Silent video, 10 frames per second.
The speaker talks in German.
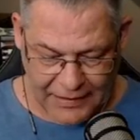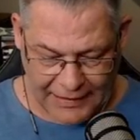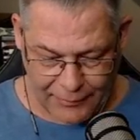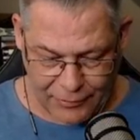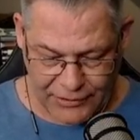
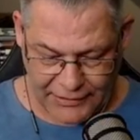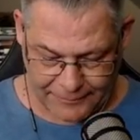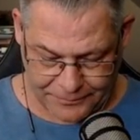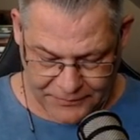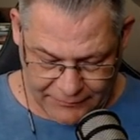Aber okay,
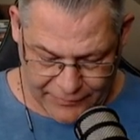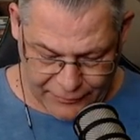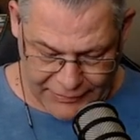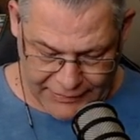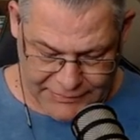wir
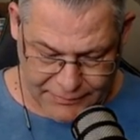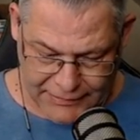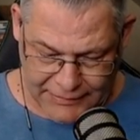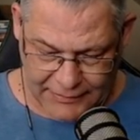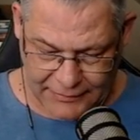wollen
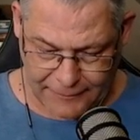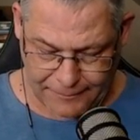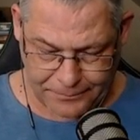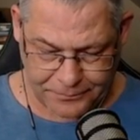erstmal ähm,